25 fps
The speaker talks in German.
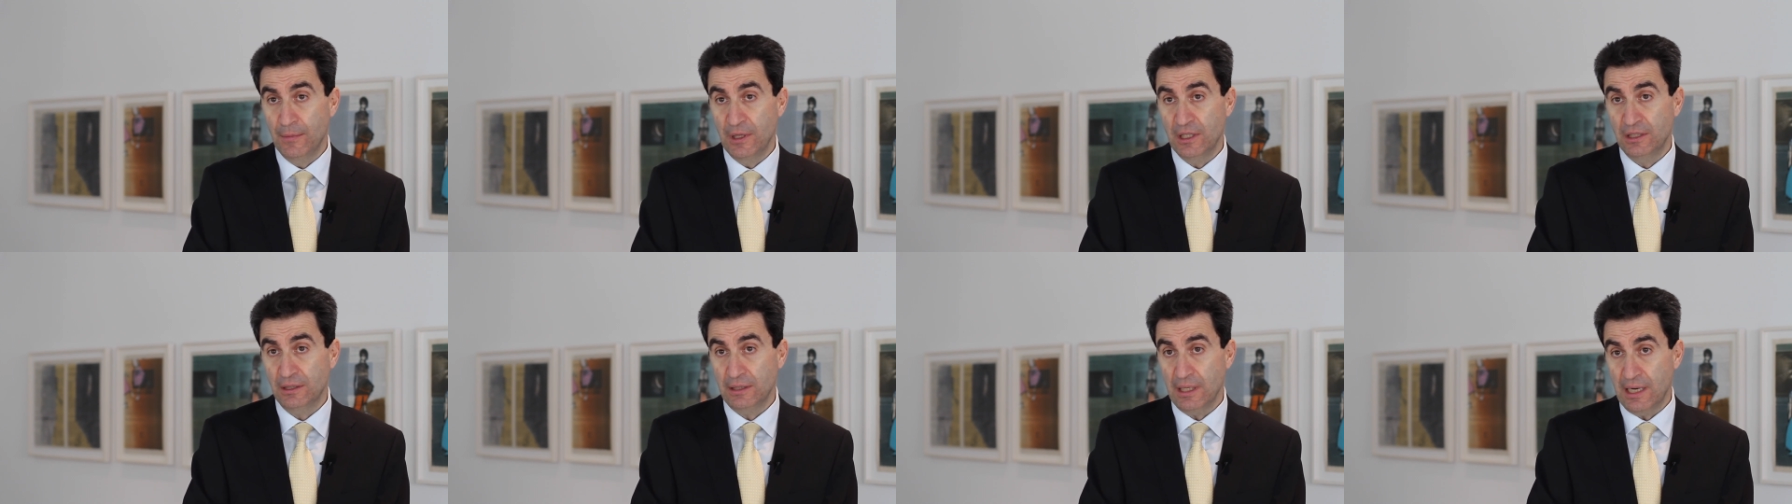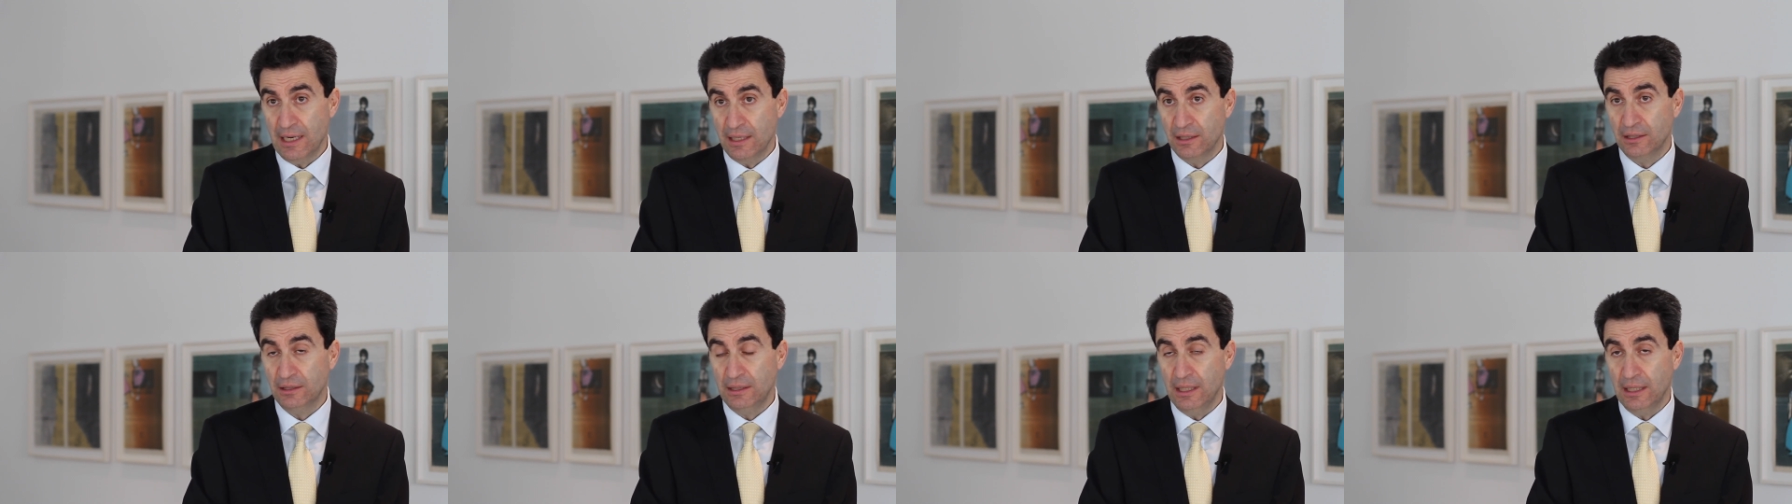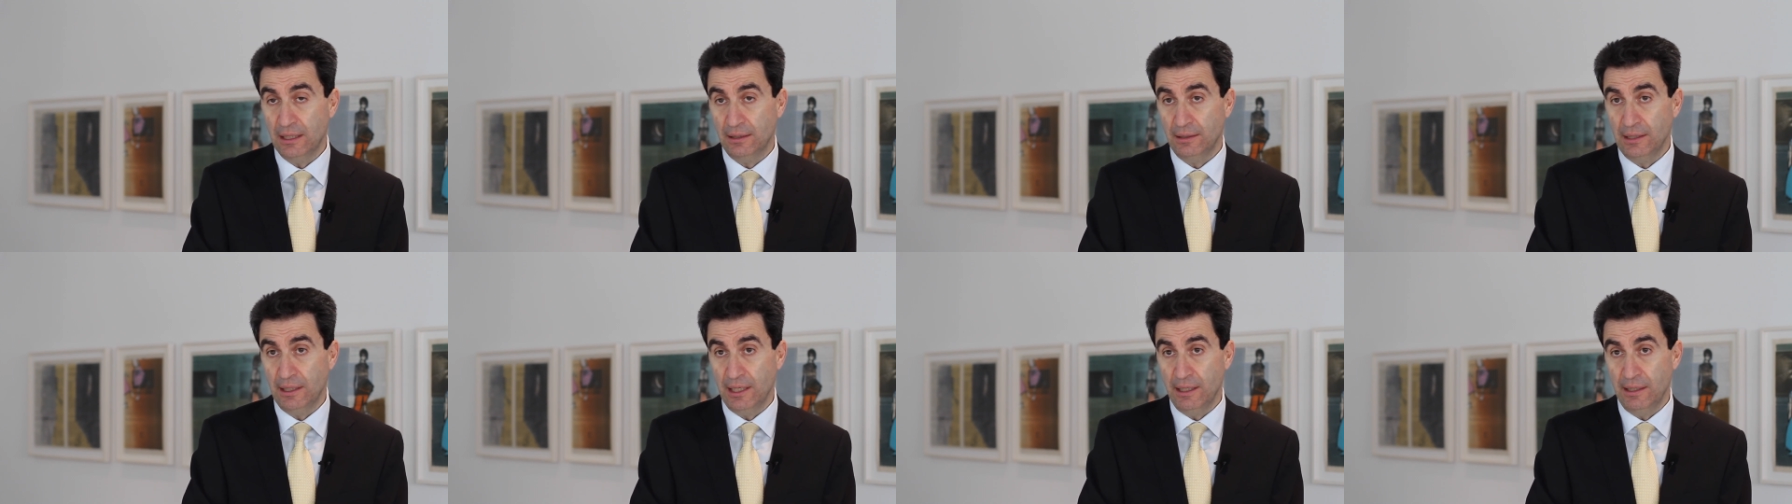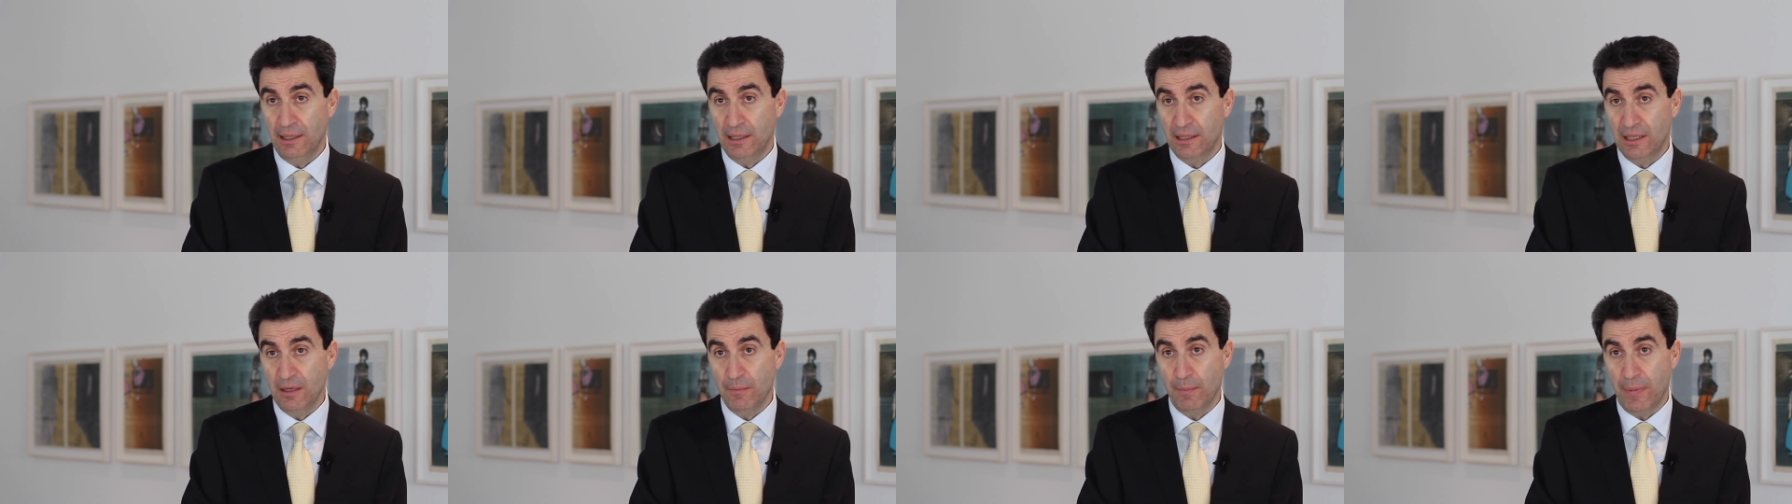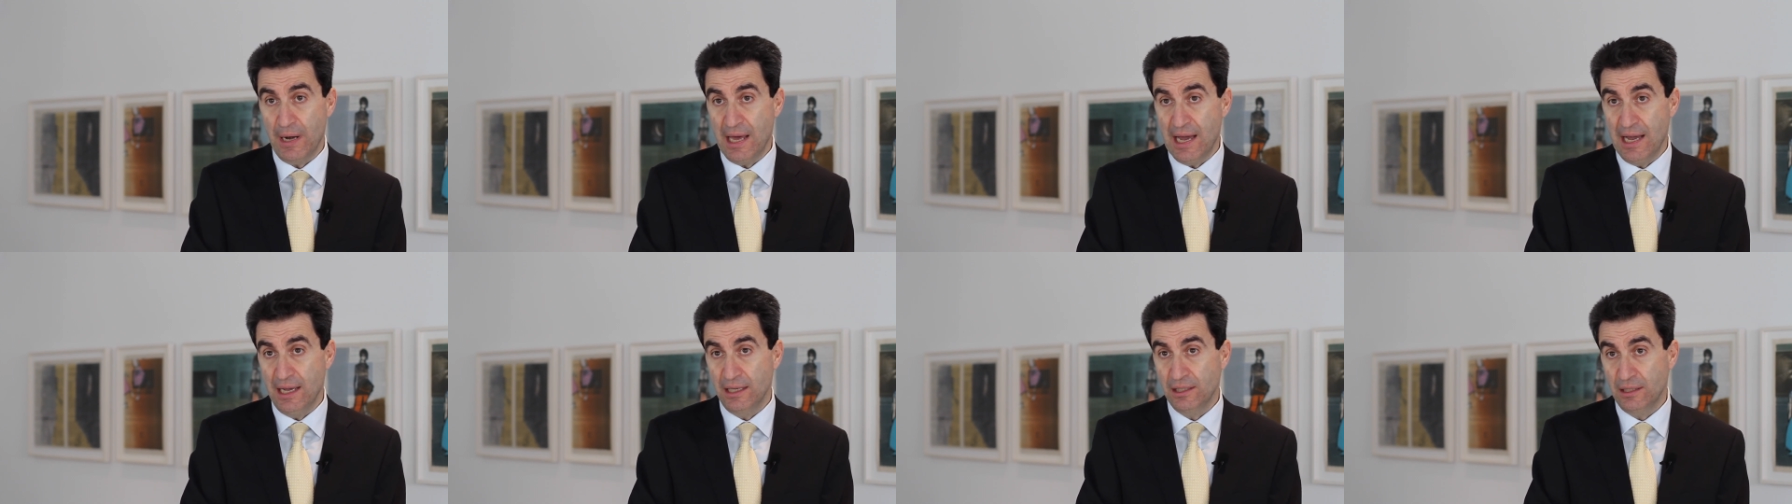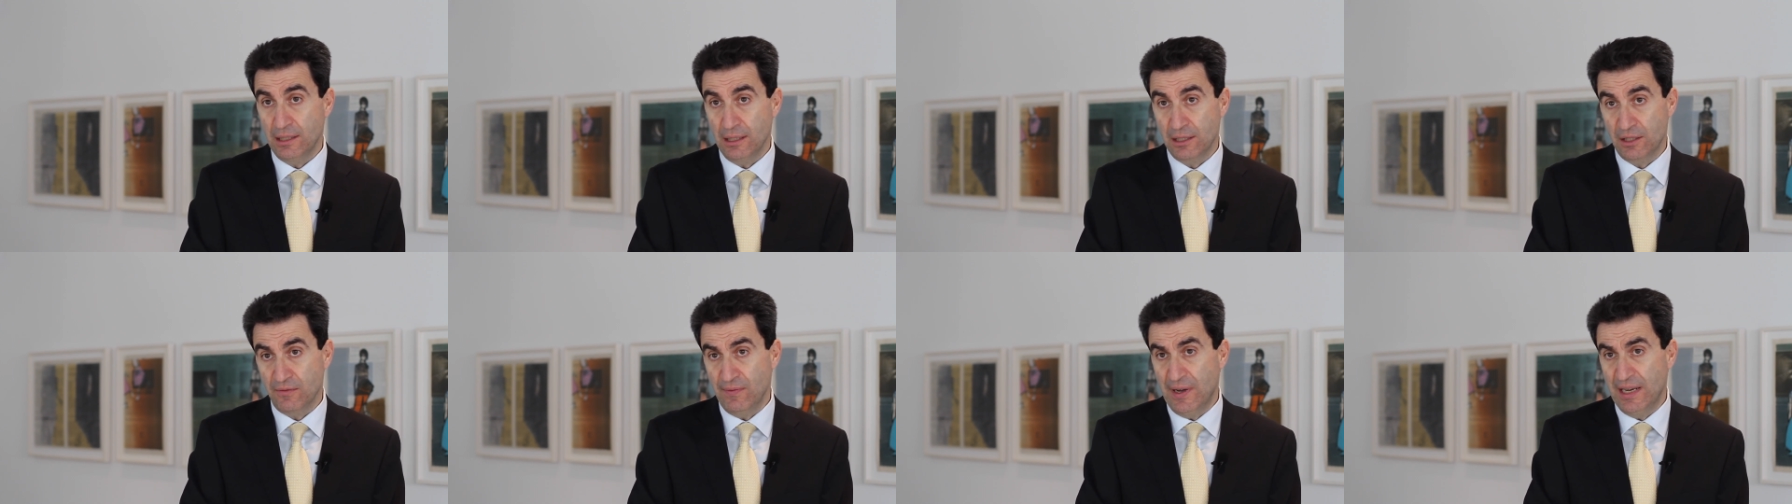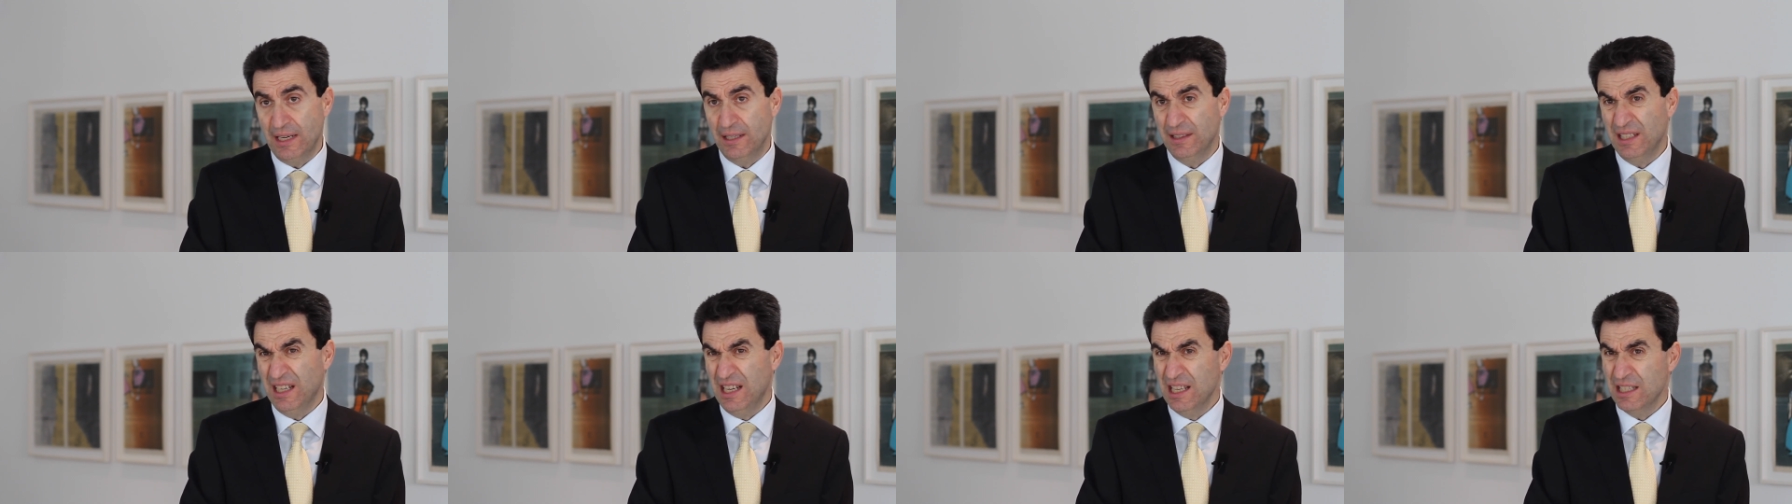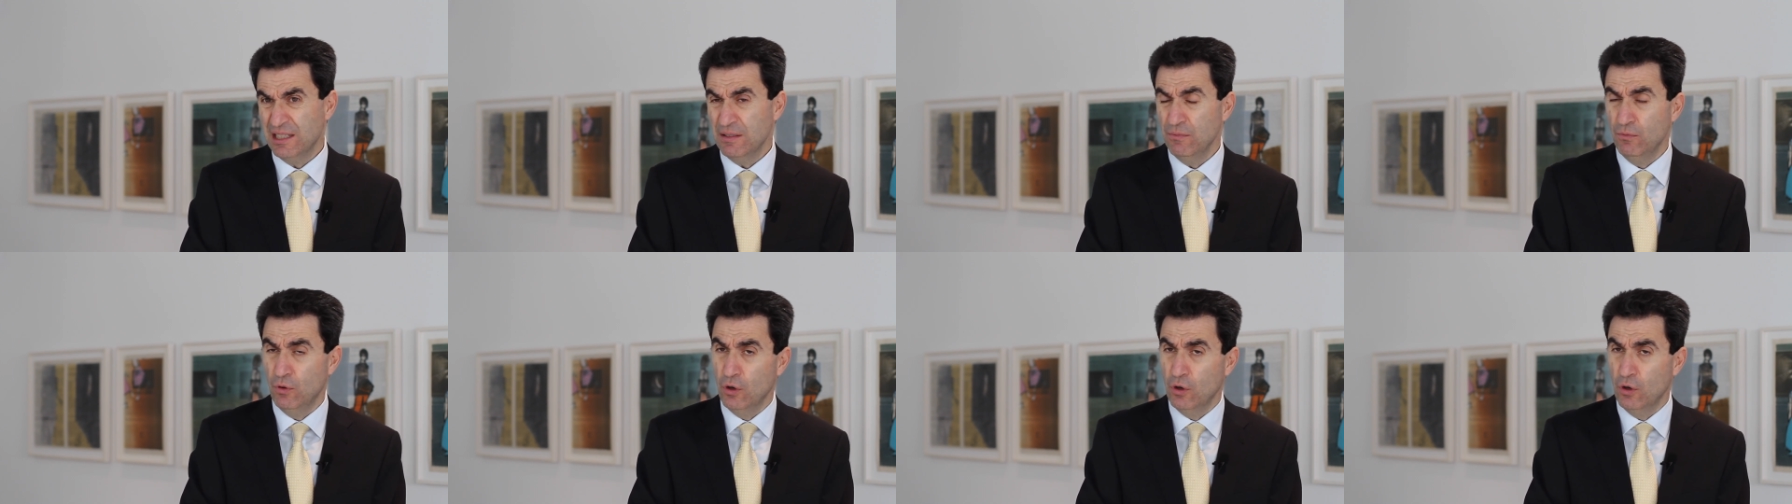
ist der Anstieg der Energiepreise zwar in den letzten